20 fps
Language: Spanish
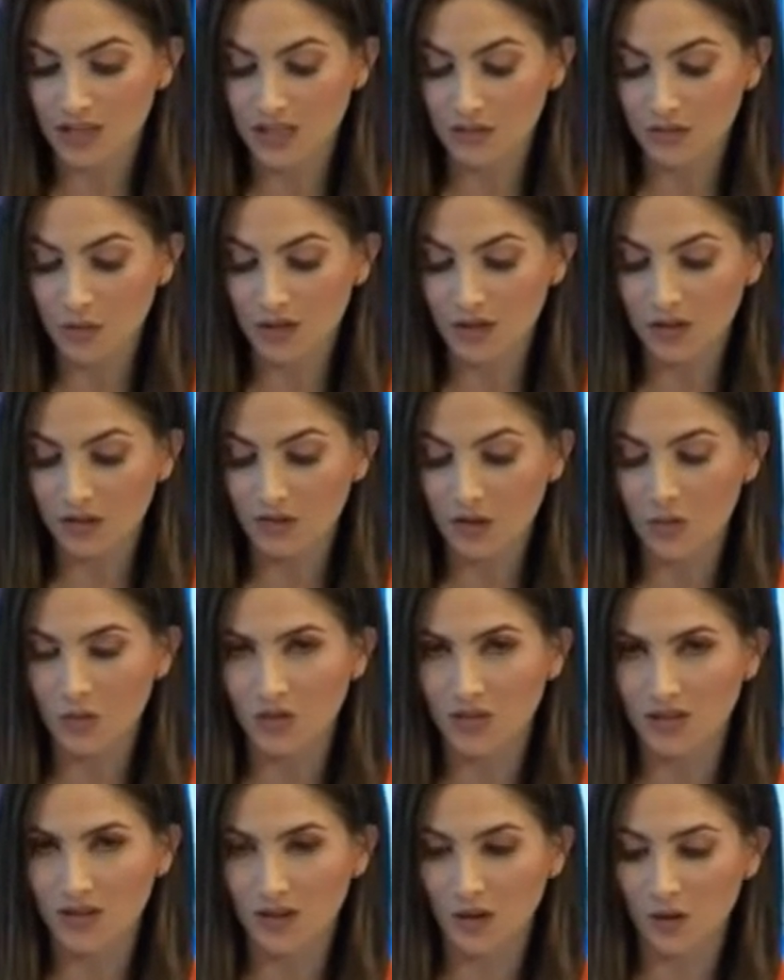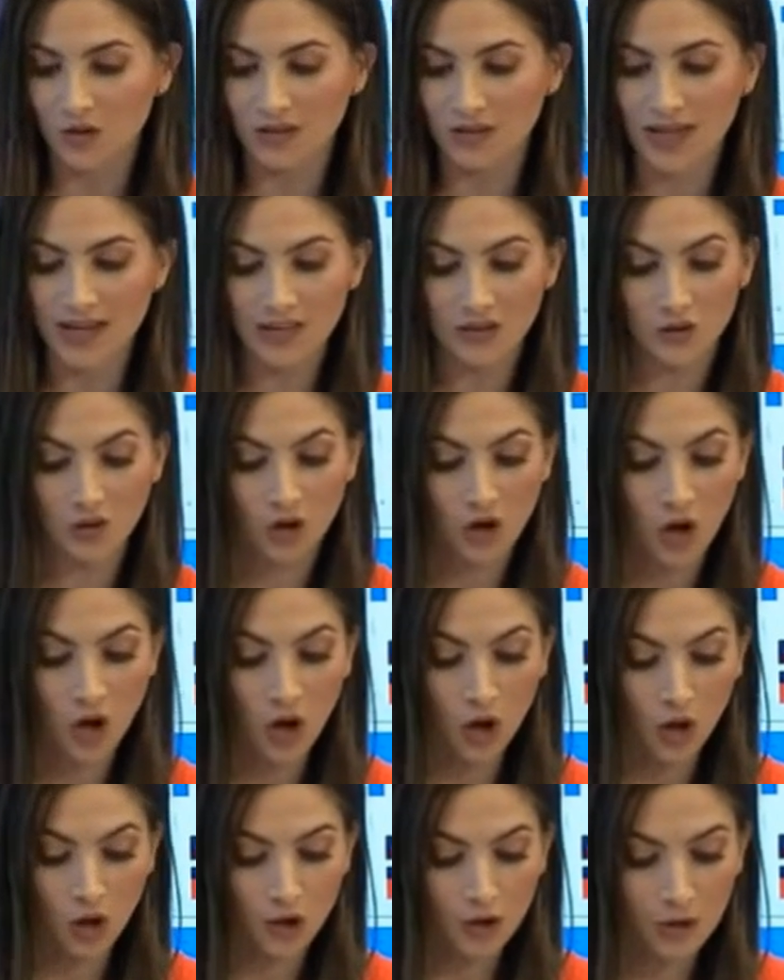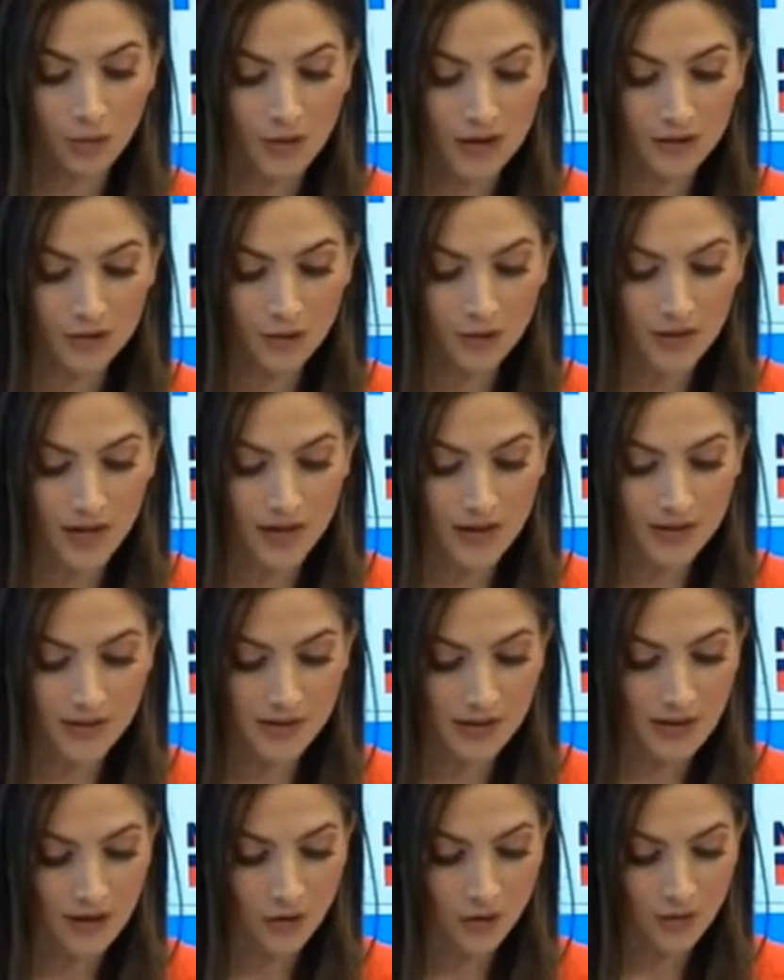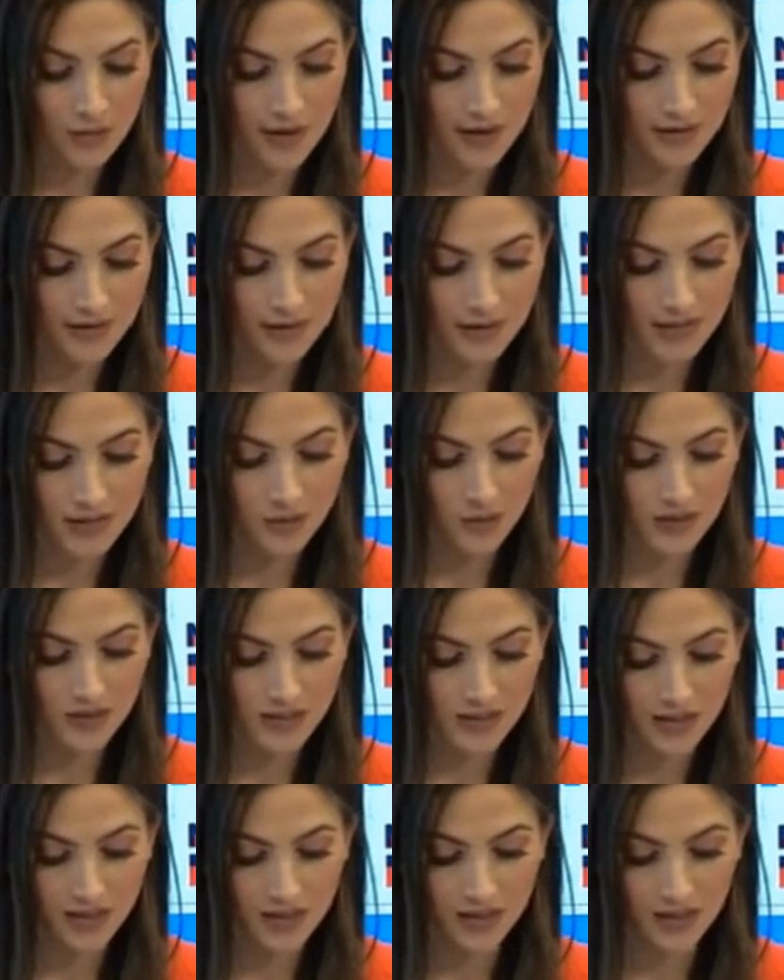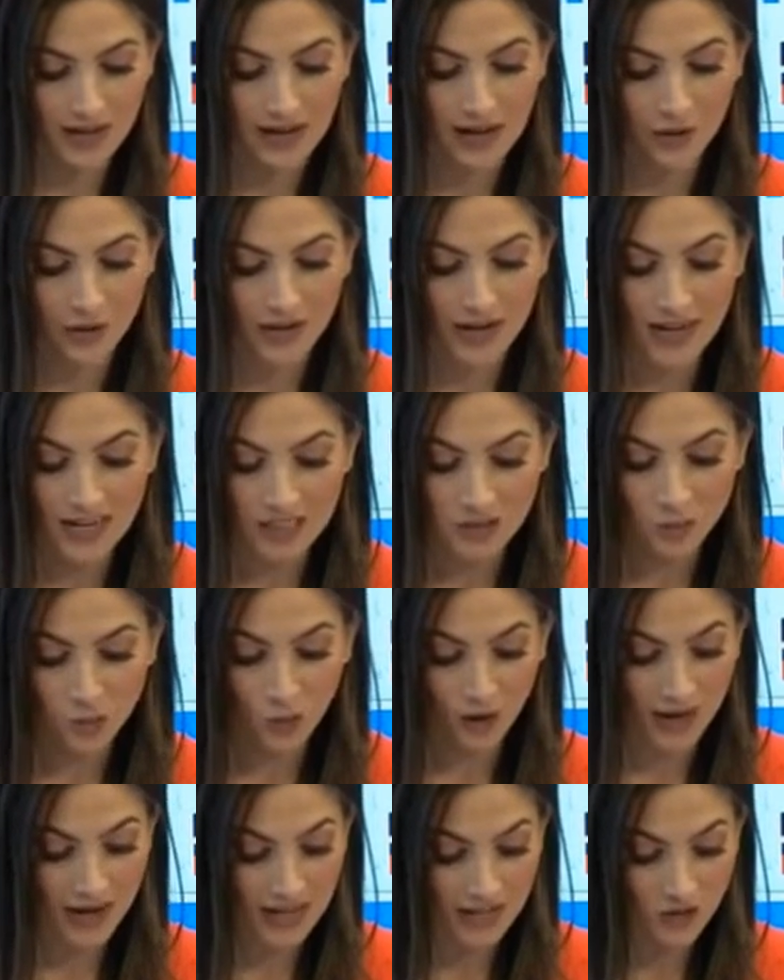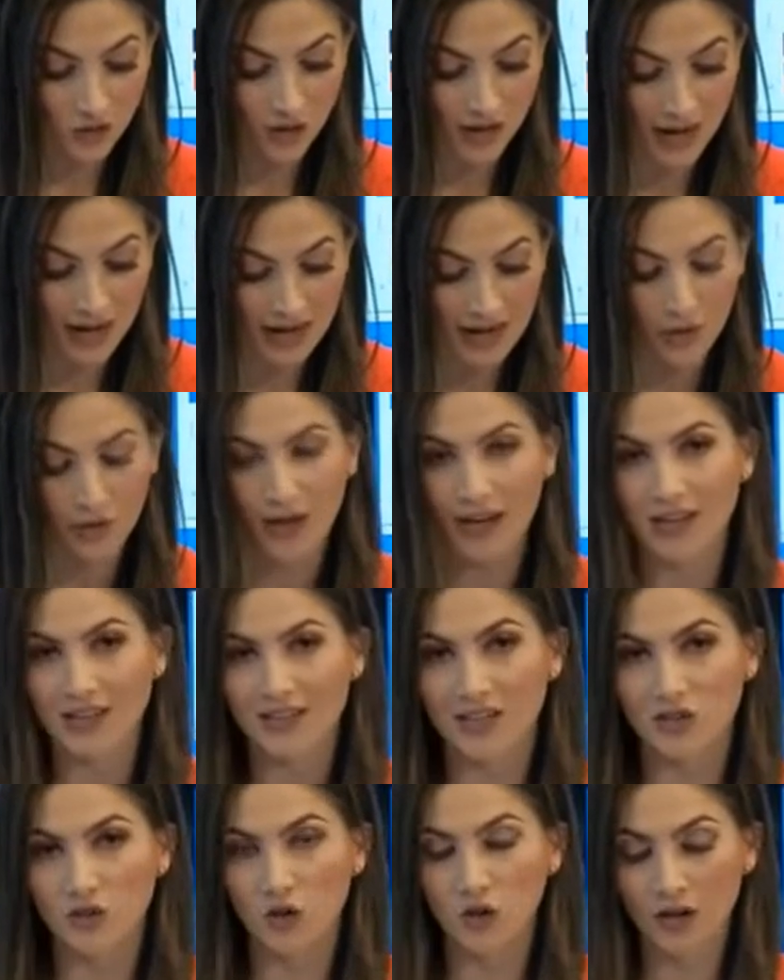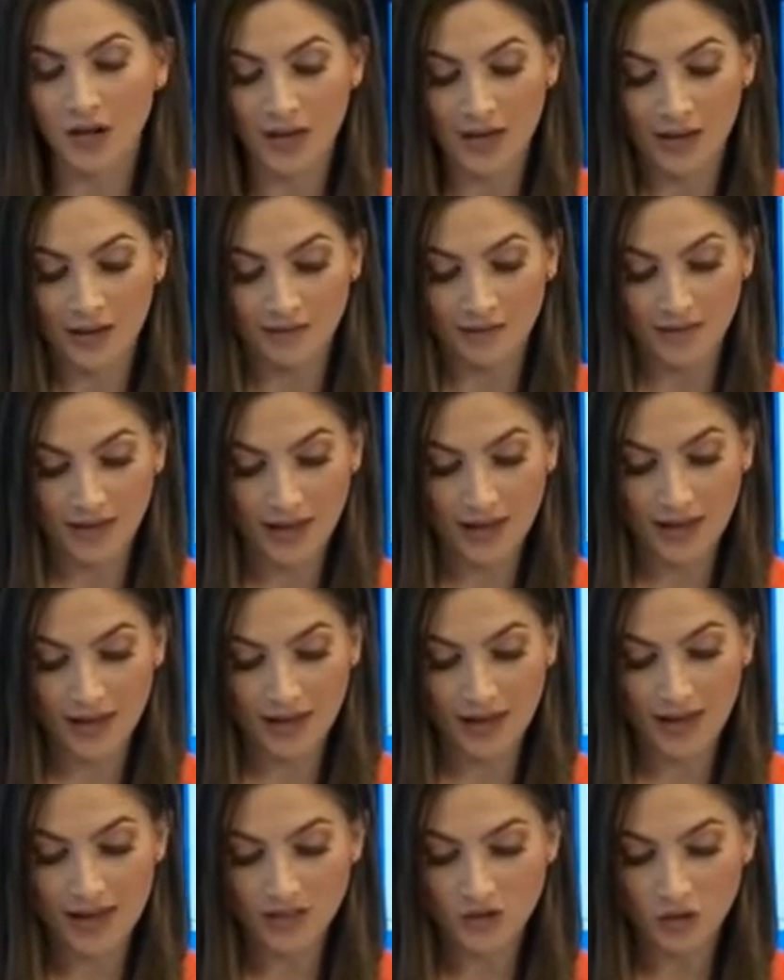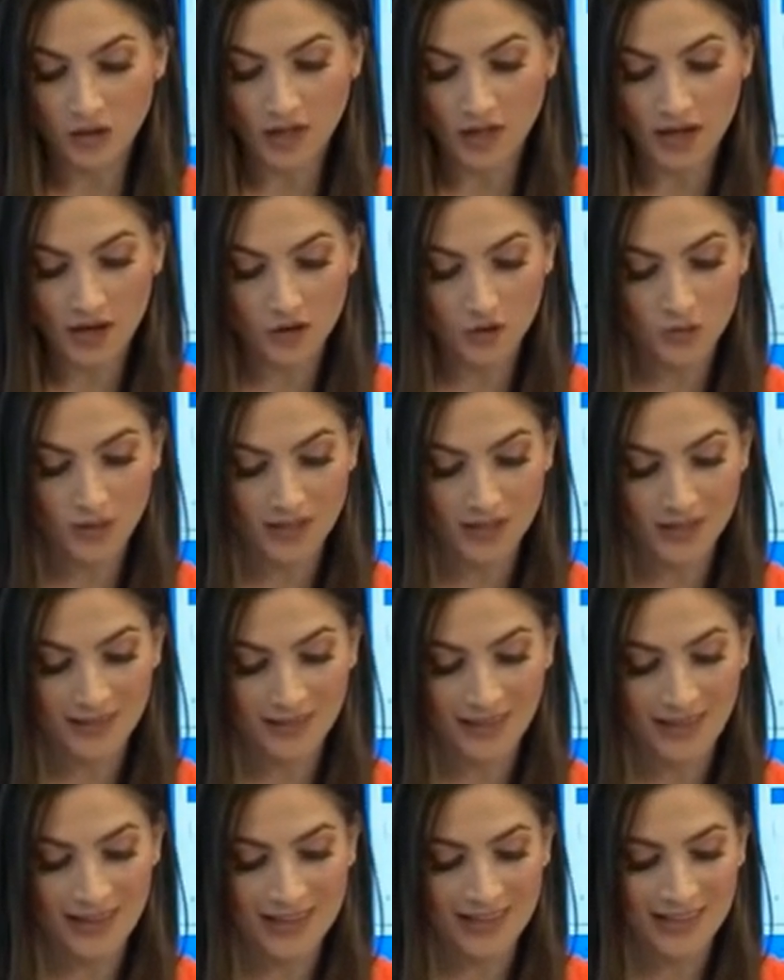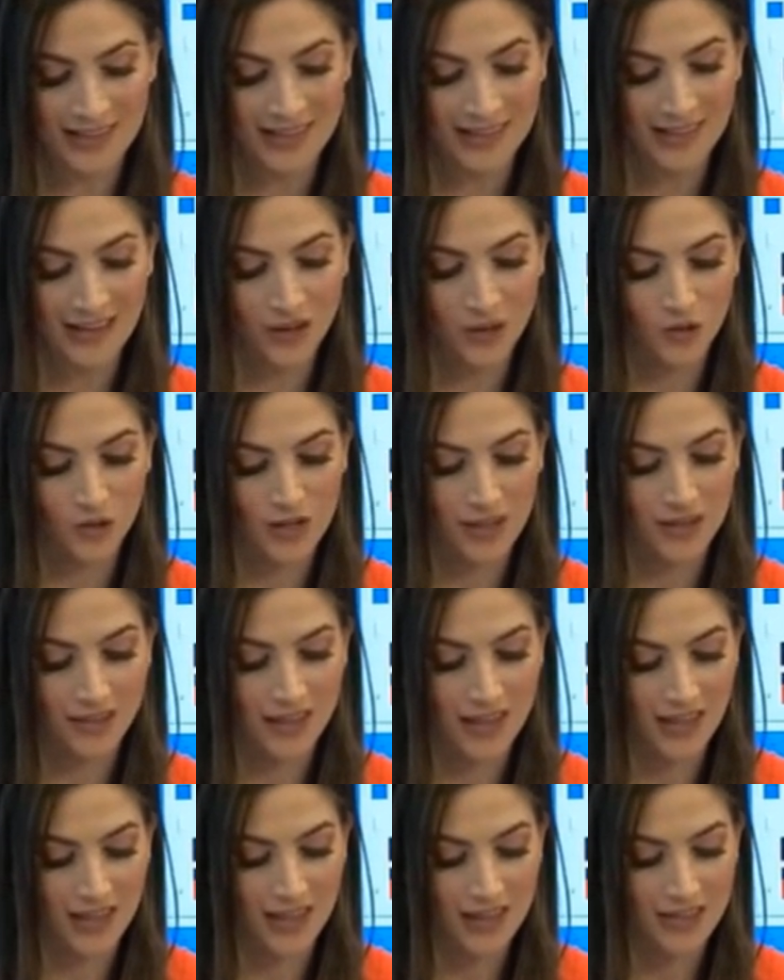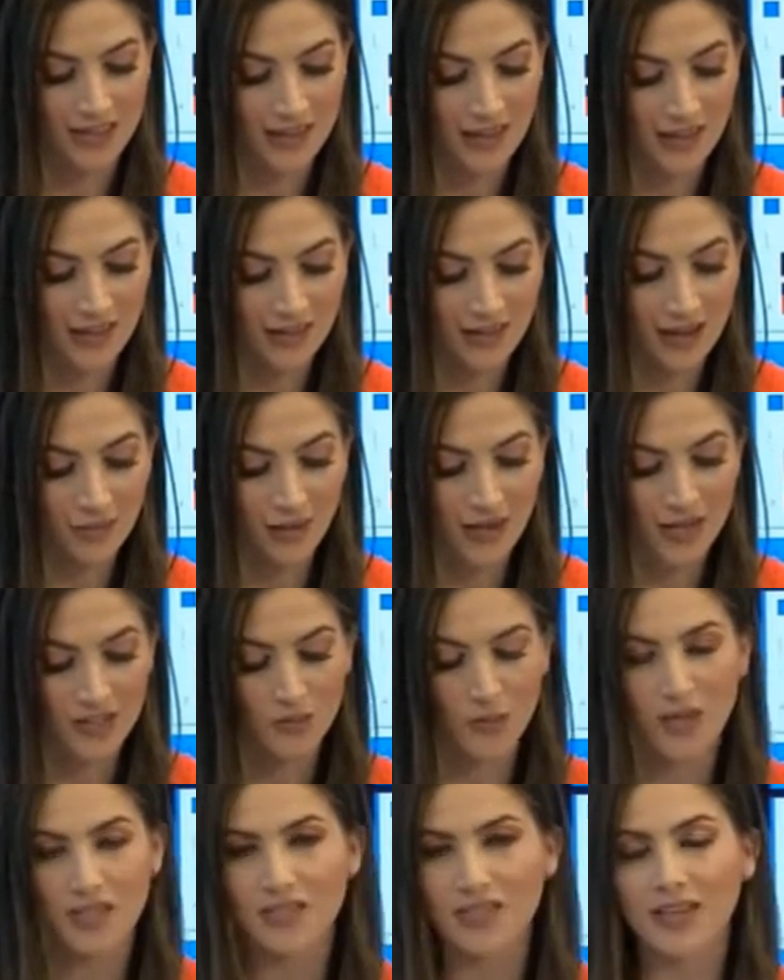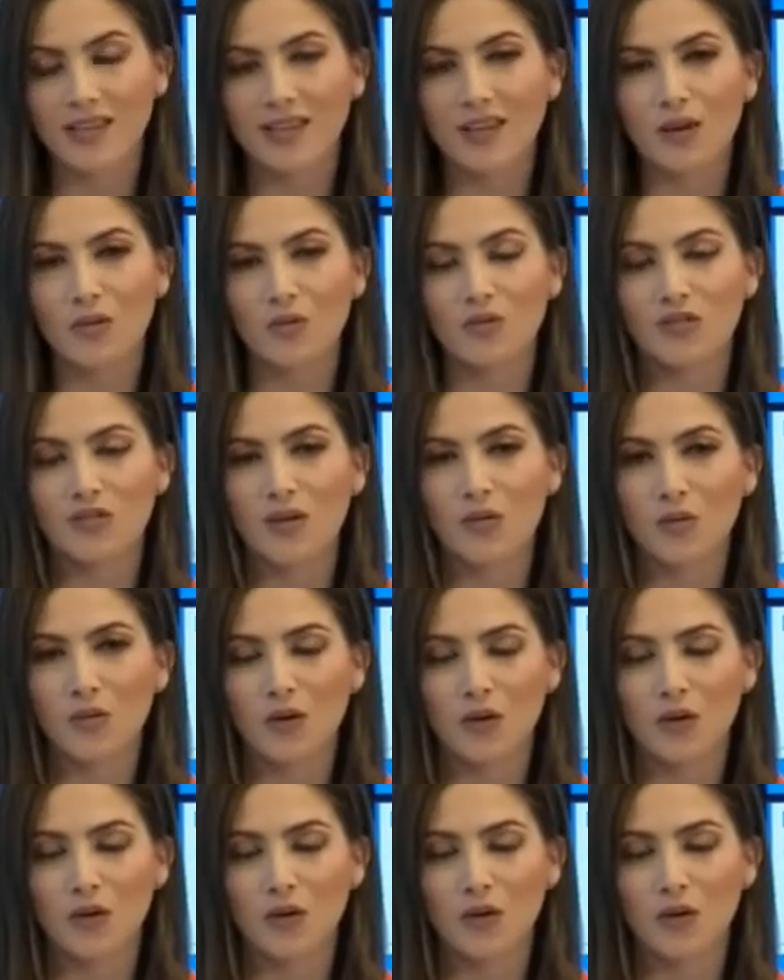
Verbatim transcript: En este momento vamos a hacer contacto con Roberto Díaz de León Martínez, presidente de la UNEXPO Nacional, la organización de gasolineros presente en 32 entidades del país. Presidente, ¿cómo está?